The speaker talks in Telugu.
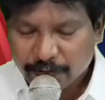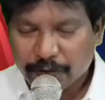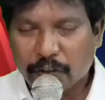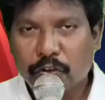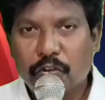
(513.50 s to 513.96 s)

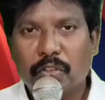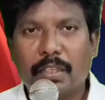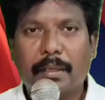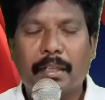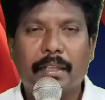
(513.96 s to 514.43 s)

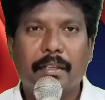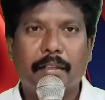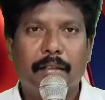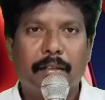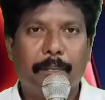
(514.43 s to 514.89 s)
జరుగుతున్న
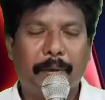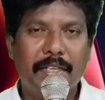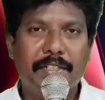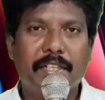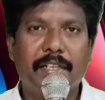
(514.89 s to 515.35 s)

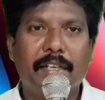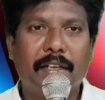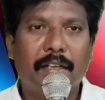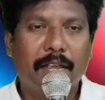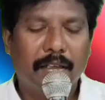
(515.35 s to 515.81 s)
పరిచర్య
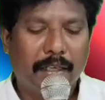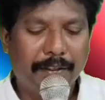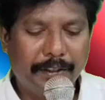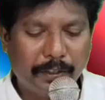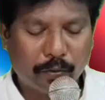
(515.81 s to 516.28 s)

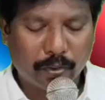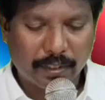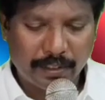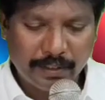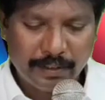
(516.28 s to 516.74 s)
అన్నిటి
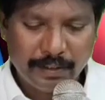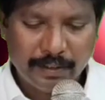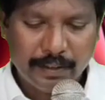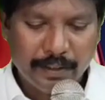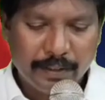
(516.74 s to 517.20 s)
కూడా
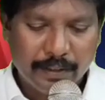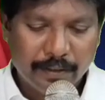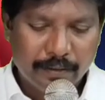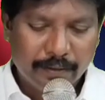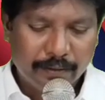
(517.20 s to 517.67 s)

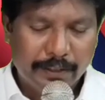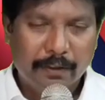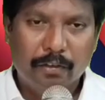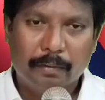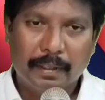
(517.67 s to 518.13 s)

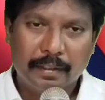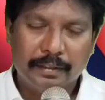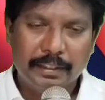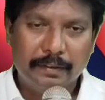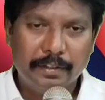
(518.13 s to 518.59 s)
దేవుడు
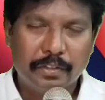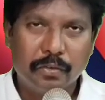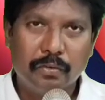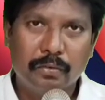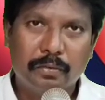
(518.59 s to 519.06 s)
మనల్ని
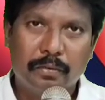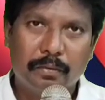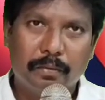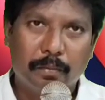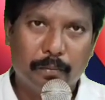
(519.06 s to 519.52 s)
దీవిస్తూ
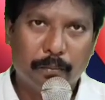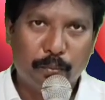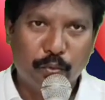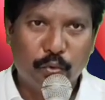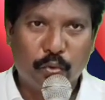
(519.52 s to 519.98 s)

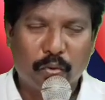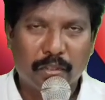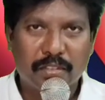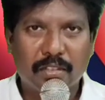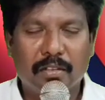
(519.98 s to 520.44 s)
ముందు
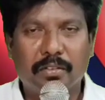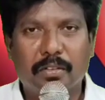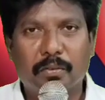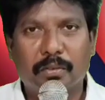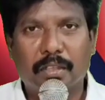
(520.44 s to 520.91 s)

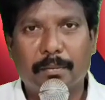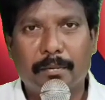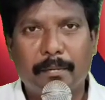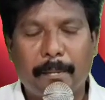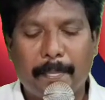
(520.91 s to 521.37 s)
కొనసాగుతూ ఉన్నాం
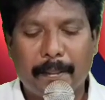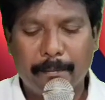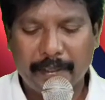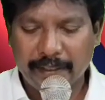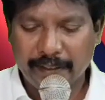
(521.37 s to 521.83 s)

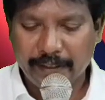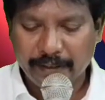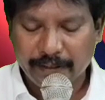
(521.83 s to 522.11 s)
మరి